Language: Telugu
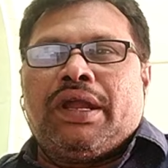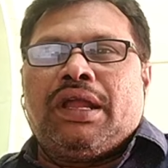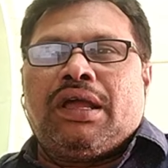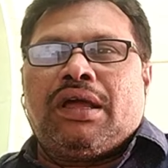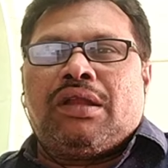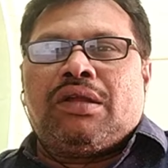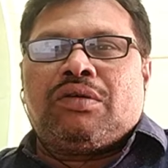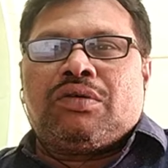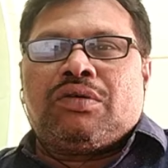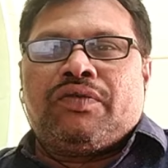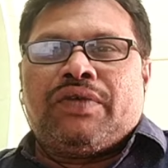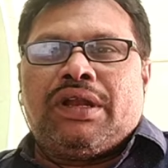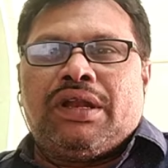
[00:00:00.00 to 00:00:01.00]
ఎన్నికలకు
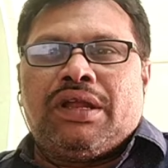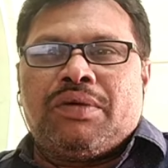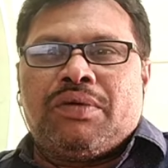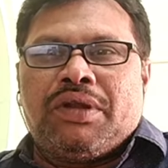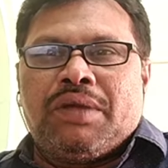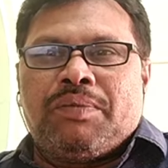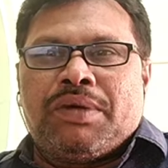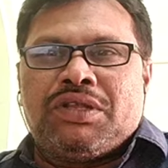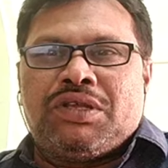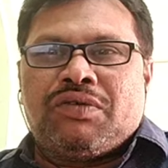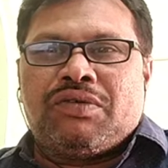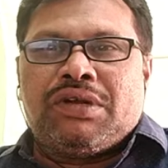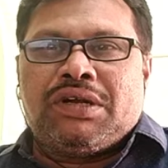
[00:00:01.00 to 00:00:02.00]
వెళ్ళే
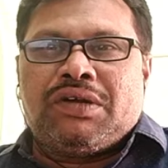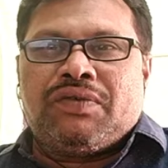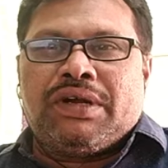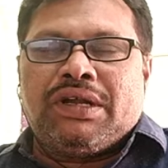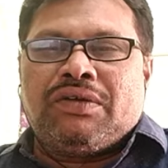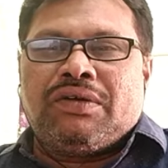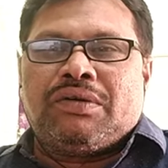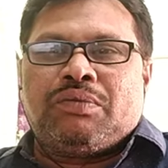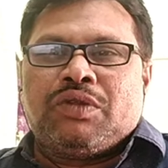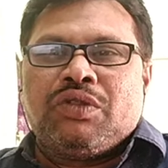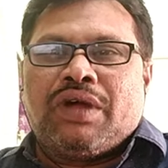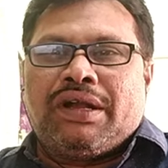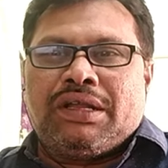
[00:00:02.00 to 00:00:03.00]
నేపథ్యం ఉన్నటువంటి
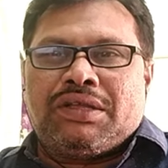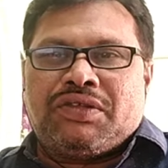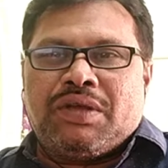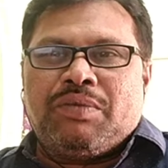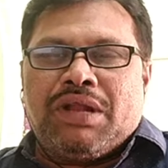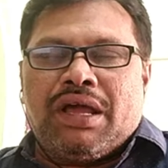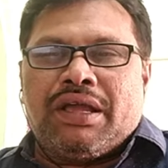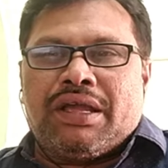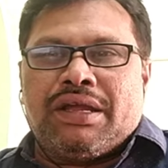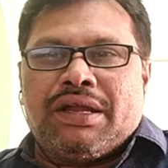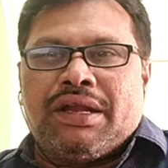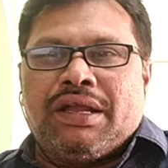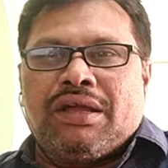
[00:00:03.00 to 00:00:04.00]
ముందు అంటే సేమ్ ఇలాగే
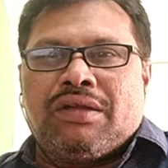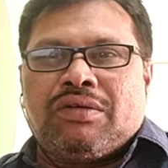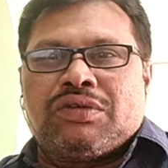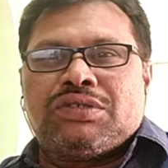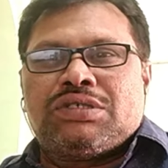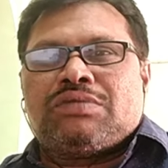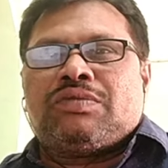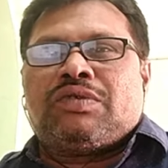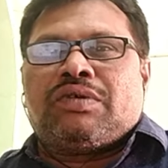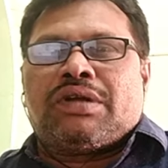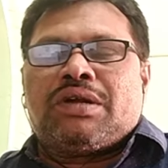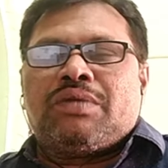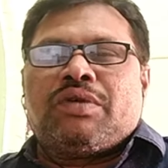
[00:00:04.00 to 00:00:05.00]
ఎన్నికలు కొంచెం
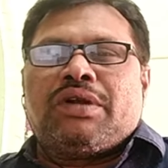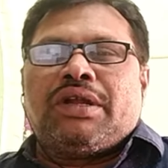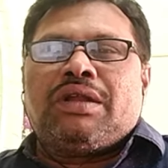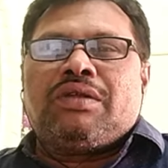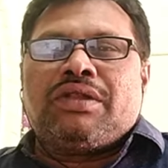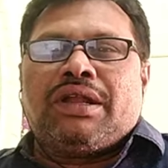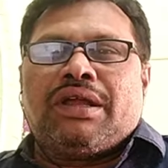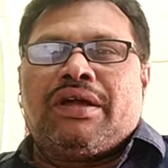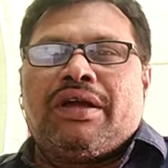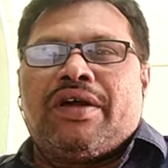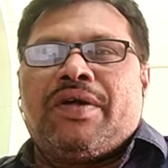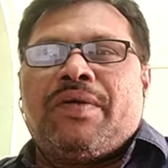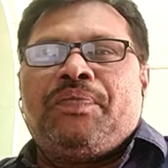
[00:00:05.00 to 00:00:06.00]
రెండు మూడు నెలలు
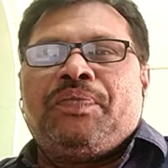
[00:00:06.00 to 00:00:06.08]
ఘనంగా